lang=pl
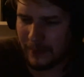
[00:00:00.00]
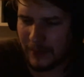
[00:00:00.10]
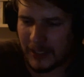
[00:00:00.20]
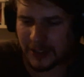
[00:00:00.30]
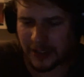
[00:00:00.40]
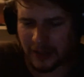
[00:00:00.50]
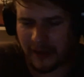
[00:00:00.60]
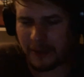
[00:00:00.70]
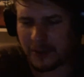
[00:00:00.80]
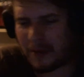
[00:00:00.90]
Dlaczego
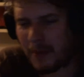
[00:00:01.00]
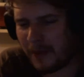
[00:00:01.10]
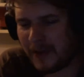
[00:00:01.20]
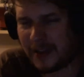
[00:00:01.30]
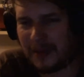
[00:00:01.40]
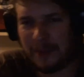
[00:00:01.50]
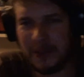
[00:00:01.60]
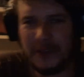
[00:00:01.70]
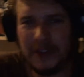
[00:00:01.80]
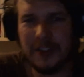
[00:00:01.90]
wam o tym opowiadam?
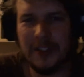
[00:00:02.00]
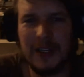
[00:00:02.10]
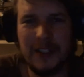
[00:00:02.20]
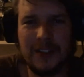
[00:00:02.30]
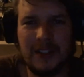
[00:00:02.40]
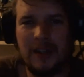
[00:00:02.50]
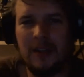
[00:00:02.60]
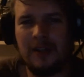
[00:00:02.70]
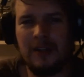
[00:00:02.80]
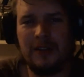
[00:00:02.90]
Ponieważ raz, że
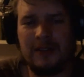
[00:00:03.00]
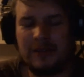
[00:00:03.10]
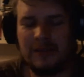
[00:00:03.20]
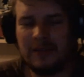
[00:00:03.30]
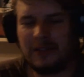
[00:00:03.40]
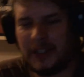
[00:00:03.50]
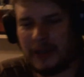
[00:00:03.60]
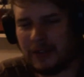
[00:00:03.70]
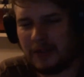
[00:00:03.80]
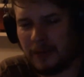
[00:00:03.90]
e,
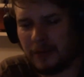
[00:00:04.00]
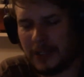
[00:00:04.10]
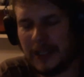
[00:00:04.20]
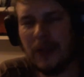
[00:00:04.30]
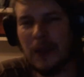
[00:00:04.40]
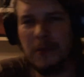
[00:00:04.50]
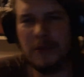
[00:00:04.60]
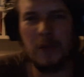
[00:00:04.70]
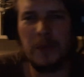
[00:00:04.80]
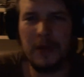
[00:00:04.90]
chciałem, żeby mój kanał nie był
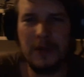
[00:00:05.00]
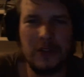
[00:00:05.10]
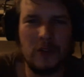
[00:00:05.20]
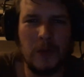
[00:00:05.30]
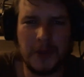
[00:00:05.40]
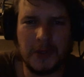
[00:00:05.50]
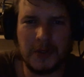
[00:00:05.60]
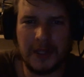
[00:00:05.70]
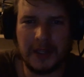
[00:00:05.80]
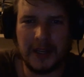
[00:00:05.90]
skupia nie skupiał się tylko
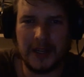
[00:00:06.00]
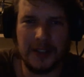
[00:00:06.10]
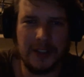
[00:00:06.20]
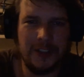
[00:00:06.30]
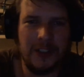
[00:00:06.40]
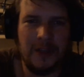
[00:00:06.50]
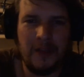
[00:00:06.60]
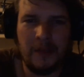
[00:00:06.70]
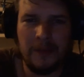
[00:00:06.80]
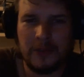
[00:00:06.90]
na grach, ale też chciałem
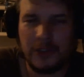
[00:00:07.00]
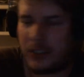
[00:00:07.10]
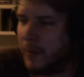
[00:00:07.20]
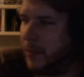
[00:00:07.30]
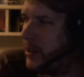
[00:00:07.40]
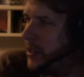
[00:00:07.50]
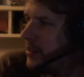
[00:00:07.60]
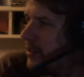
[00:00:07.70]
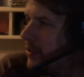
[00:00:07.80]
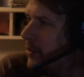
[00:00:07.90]
wam troszeczkę pokazać z
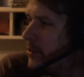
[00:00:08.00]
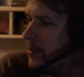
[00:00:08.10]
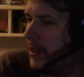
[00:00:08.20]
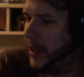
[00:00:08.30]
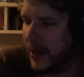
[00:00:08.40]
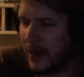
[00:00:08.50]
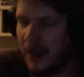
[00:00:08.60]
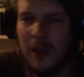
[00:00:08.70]
tego, co mnie jara.